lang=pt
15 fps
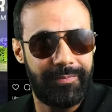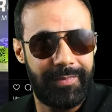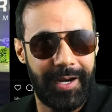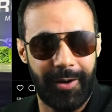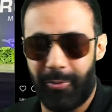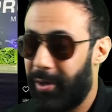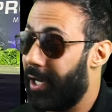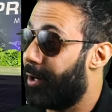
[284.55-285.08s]

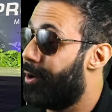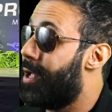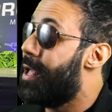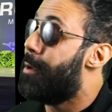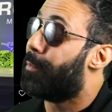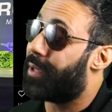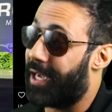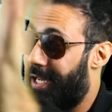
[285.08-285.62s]
Tranquilo?
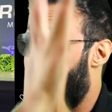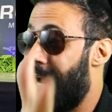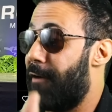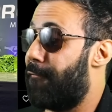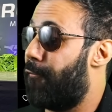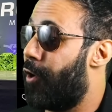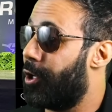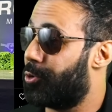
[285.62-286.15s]
Porque aqui na
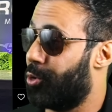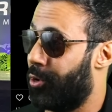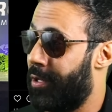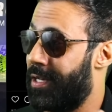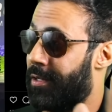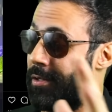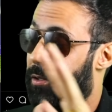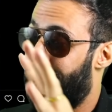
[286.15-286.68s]
foto,
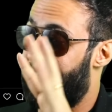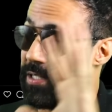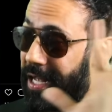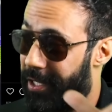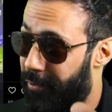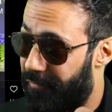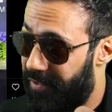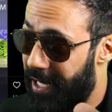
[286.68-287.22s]
né, no
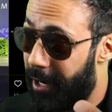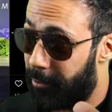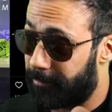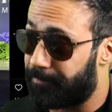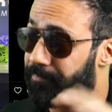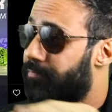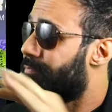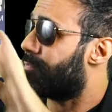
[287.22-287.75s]
Instagram oficial,
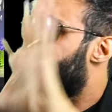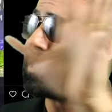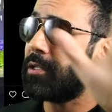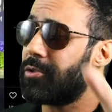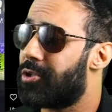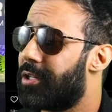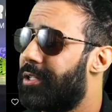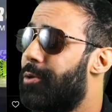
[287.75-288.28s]

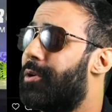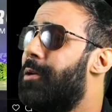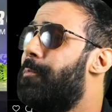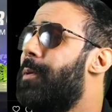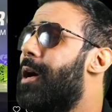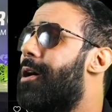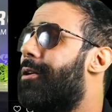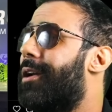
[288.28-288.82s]
sorteio
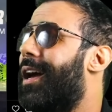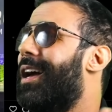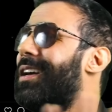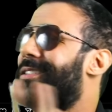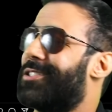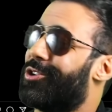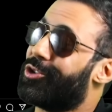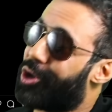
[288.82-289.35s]
campeão, né?
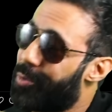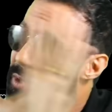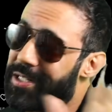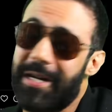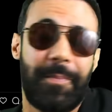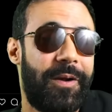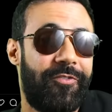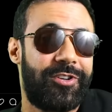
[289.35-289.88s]
Então eu tô
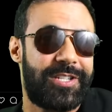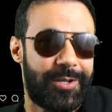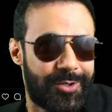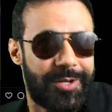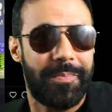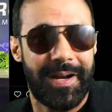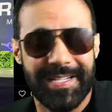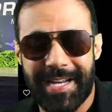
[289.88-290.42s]
mostrando para vocês o
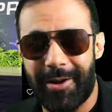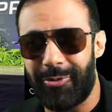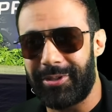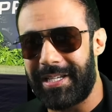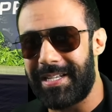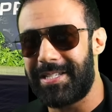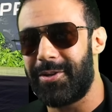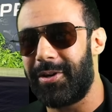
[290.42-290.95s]
que mais que
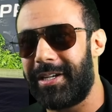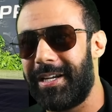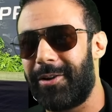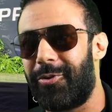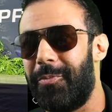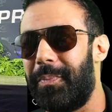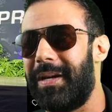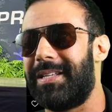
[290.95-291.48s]
aconteceu aqui na
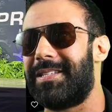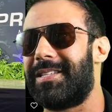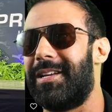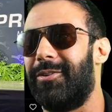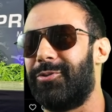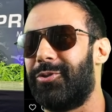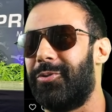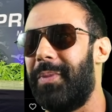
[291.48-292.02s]

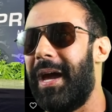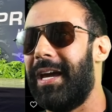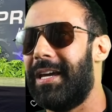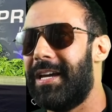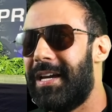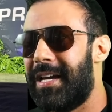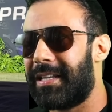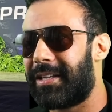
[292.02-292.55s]
competição, tudo bem?
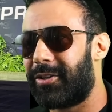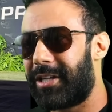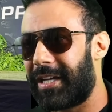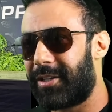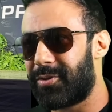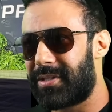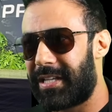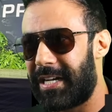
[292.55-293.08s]
Então tá
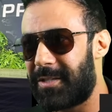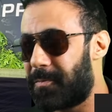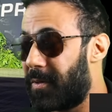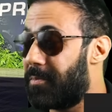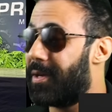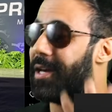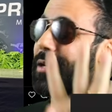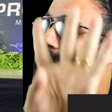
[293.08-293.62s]
aqui os três
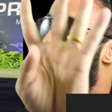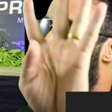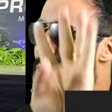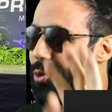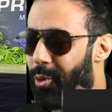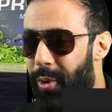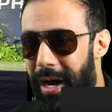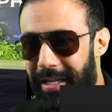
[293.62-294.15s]
primeiros, o
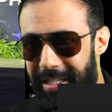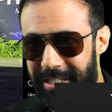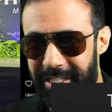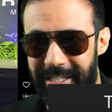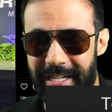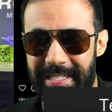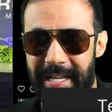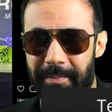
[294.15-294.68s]
quarto a gente
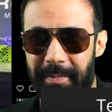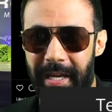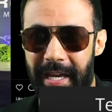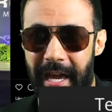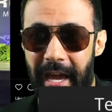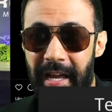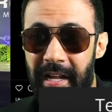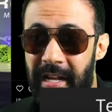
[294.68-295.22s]
já sabe
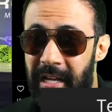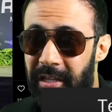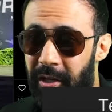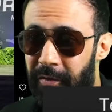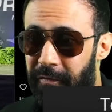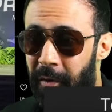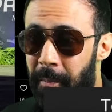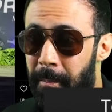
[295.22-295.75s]
quem é.
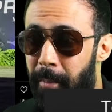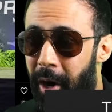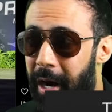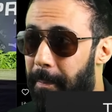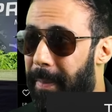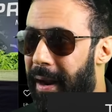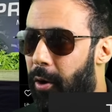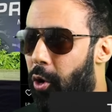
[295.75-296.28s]
Então vamos embora
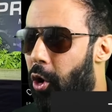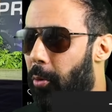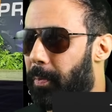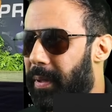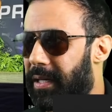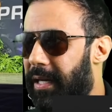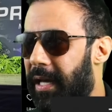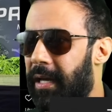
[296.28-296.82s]
para
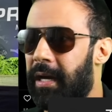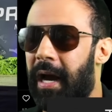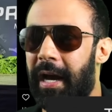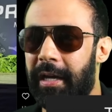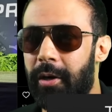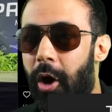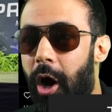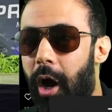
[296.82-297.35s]
Open, né?
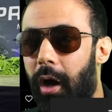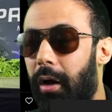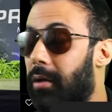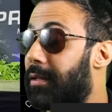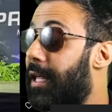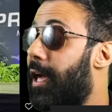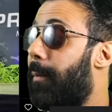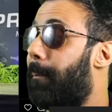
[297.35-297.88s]
Aí, ó,
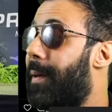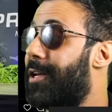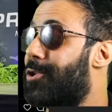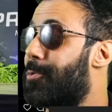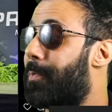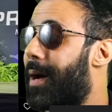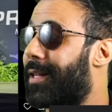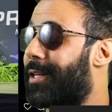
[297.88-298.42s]
de repente
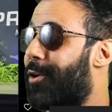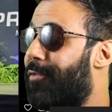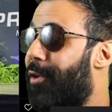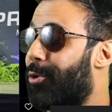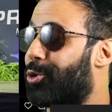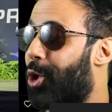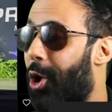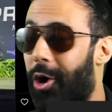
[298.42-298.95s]
o padrão
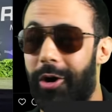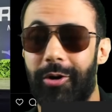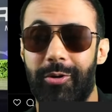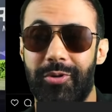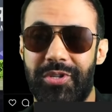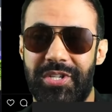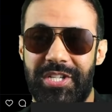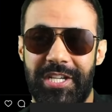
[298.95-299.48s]
voltou,
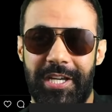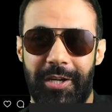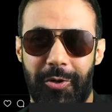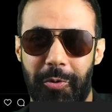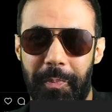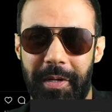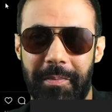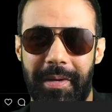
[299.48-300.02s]
os
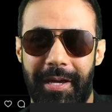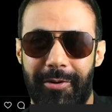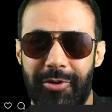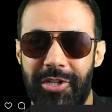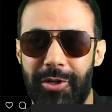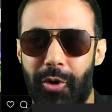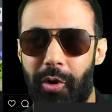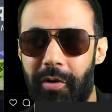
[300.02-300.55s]
cinco primeiros
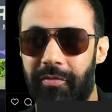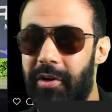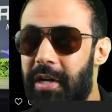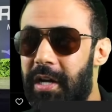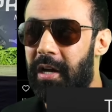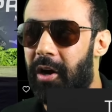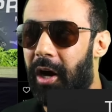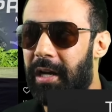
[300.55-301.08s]
de novo.
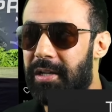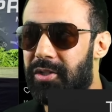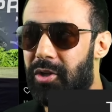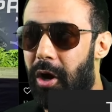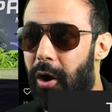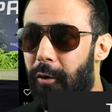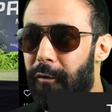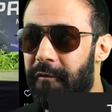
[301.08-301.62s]
Olha
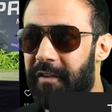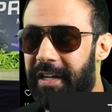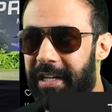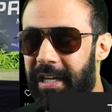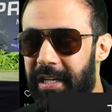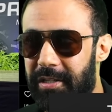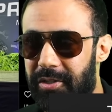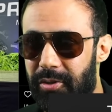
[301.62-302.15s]
só, o
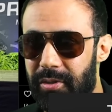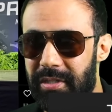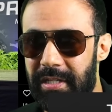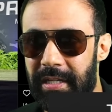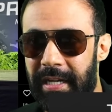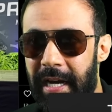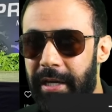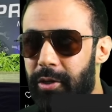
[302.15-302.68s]
Vinícius
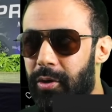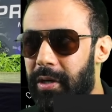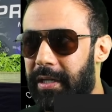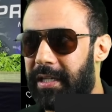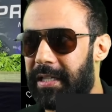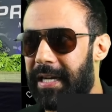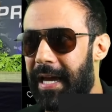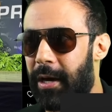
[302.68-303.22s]
ganhou
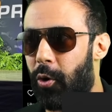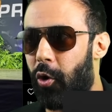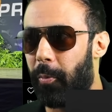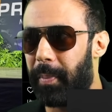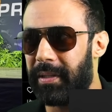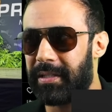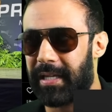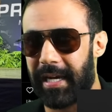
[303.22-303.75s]
aqui na
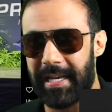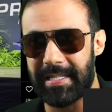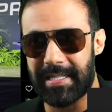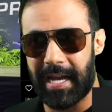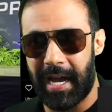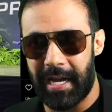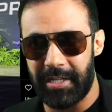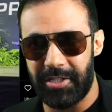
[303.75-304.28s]
Open Class
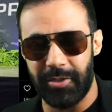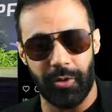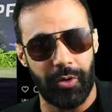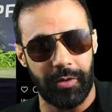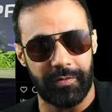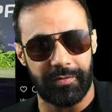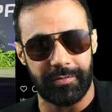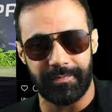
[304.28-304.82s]
A de
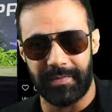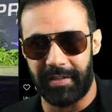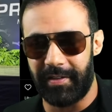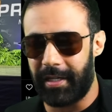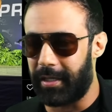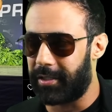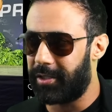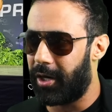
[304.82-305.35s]
novo, tá
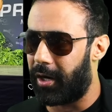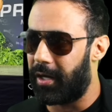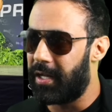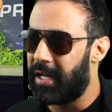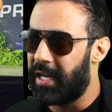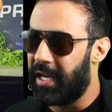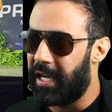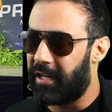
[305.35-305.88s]
vendo? Aqui, ó,
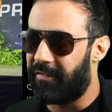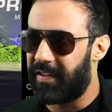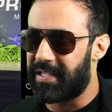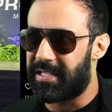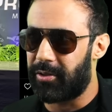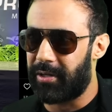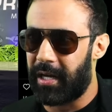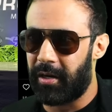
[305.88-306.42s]
ele
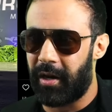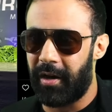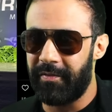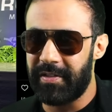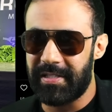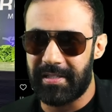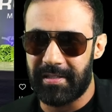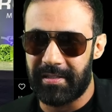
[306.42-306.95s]
venceu na
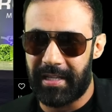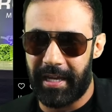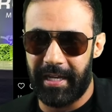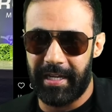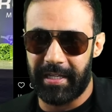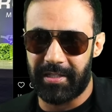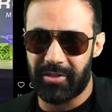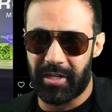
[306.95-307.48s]
Noves, tá
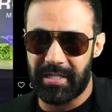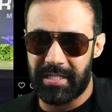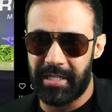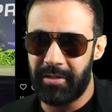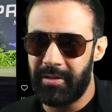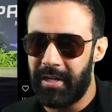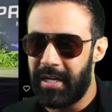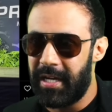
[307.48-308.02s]
ele aqui
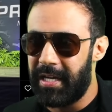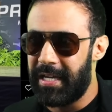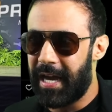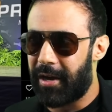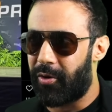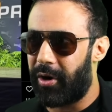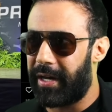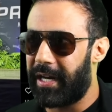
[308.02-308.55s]
sozinho, e
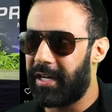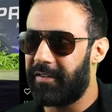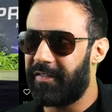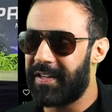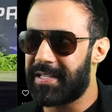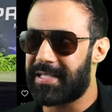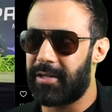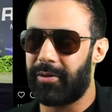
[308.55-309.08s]
agora ele
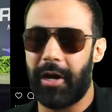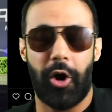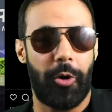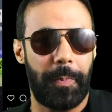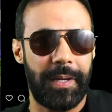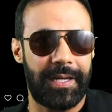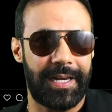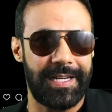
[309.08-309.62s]
venceu na
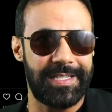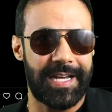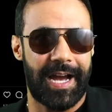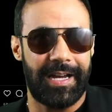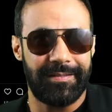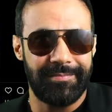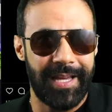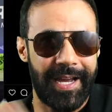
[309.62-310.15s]
Open Class A.
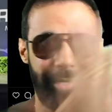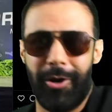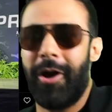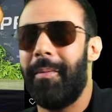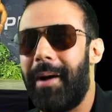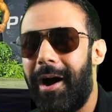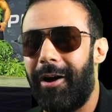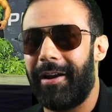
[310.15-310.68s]
Até aí
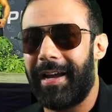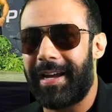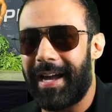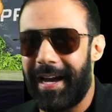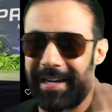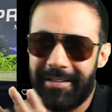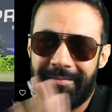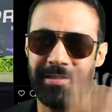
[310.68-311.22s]
normal, né,
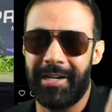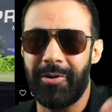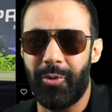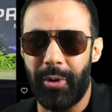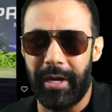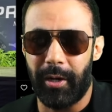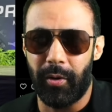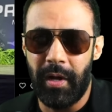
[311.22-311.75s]
cara?
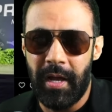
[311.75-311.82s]
Tranquilo.